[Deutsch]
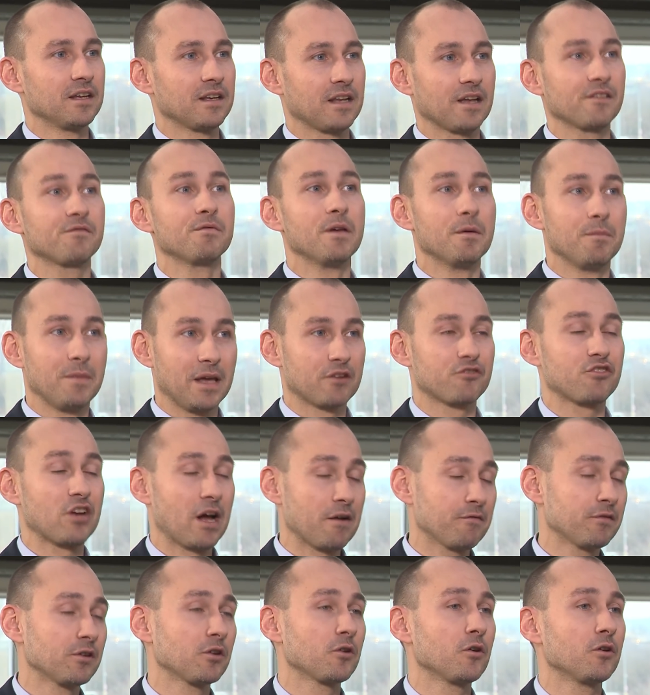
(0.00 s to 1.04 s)
dass wir mehr
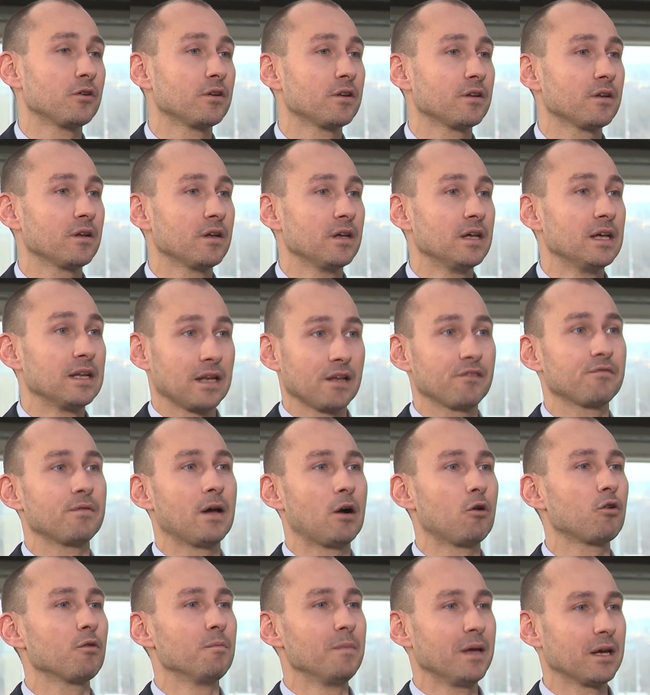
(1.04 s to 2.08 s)
schaffen können, dass
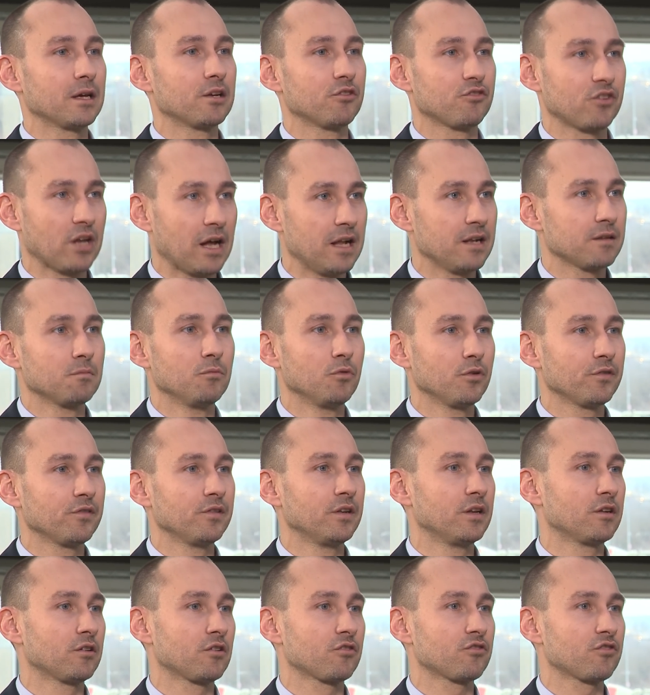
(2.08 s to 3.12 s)
wir auch mehr gestalten
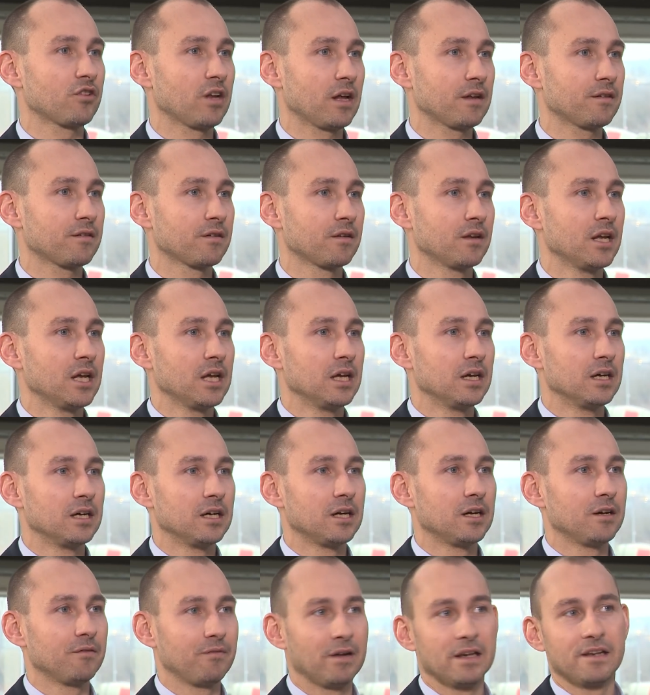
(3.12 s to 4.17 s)
müssen in der Stadt, äh,
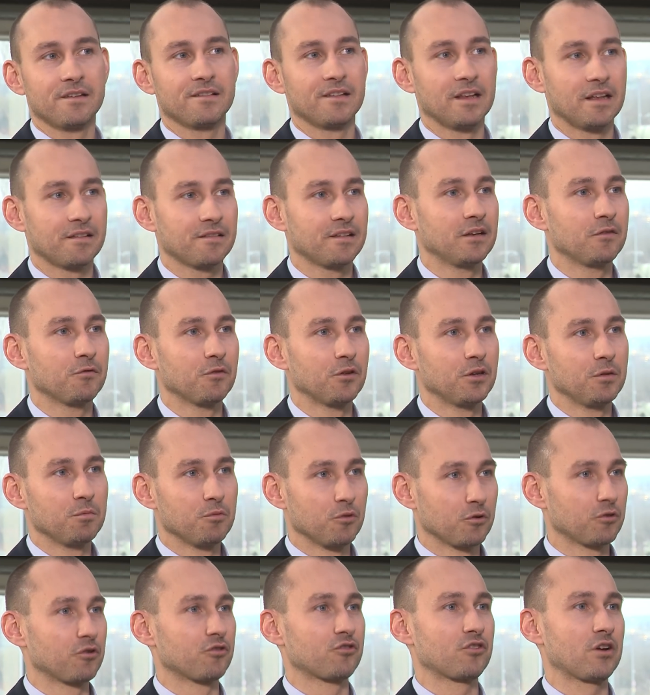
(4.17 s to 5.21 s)
weil es letztlich für die
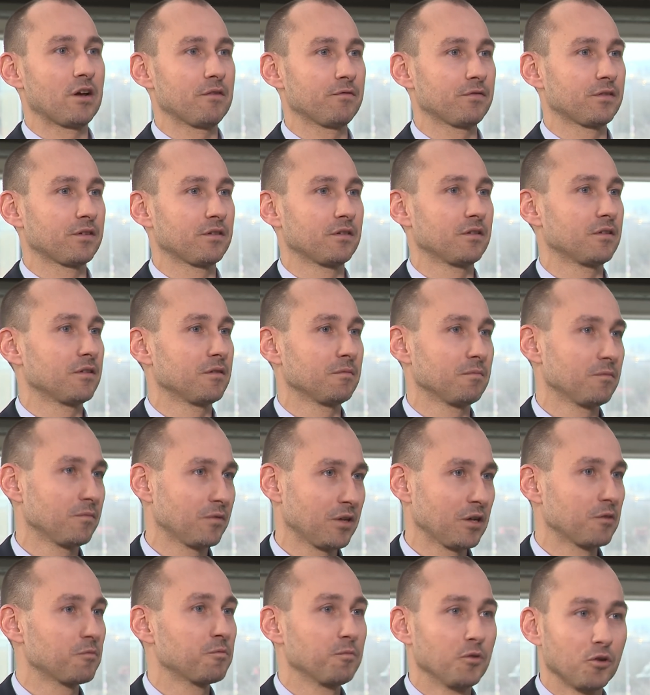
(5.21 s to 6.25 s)
Bürgerschaft, äh,
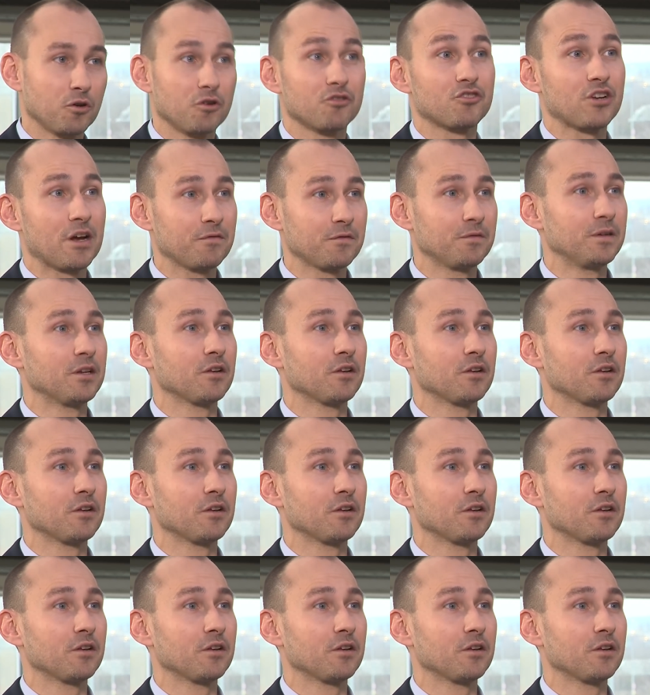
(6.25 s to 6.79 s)
der Bürgerschaft